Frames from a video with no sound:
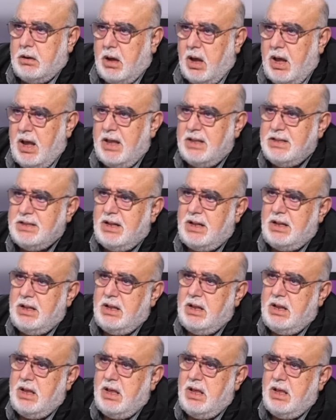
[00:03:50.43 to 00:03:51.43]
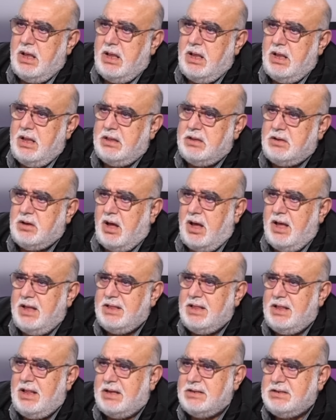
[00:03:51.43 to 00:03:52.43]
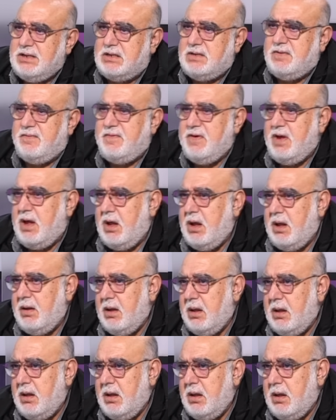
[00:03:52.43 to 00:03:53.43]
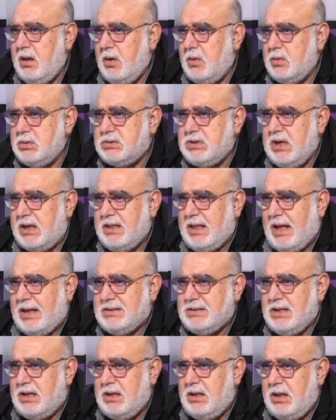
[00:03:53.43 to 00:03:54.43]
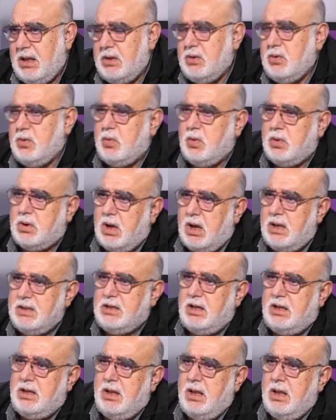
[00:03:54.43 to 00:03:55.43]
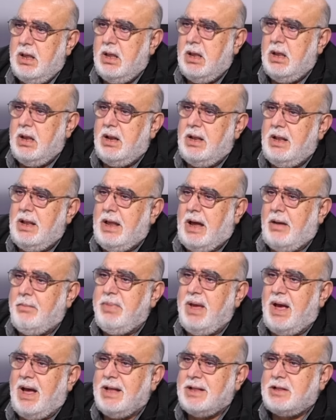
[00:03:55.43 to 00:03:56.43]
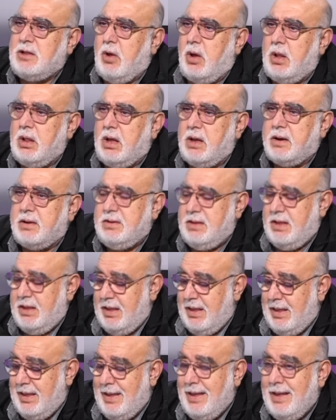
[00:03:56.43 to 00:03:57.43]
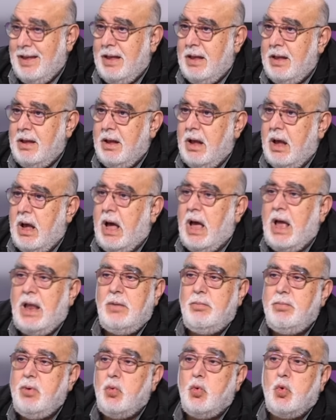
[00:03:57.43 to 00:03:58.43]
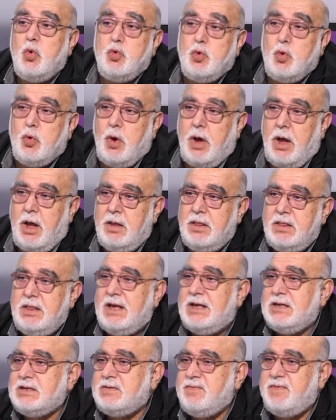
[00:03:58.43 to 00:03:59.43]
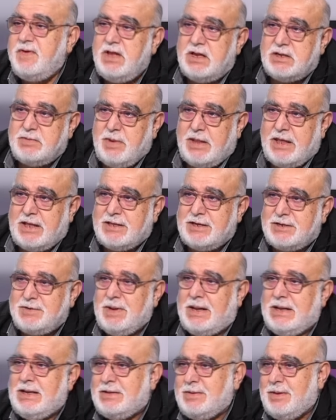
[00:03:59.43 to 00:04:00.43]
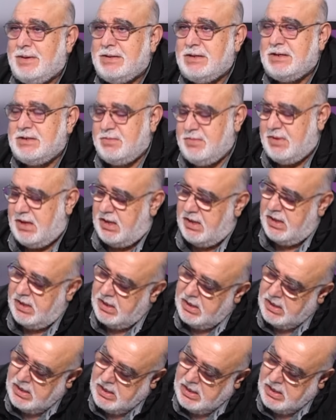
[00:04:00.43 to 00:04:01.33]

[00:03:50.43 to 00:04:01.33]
قائد القائد الاساسي فيها هو السيد حسن لانه هو نعم. قائد اللي عم بيقاتلوا على الارض قال بوضوح ناس في ناس بدها تسمع ناس ما تسمع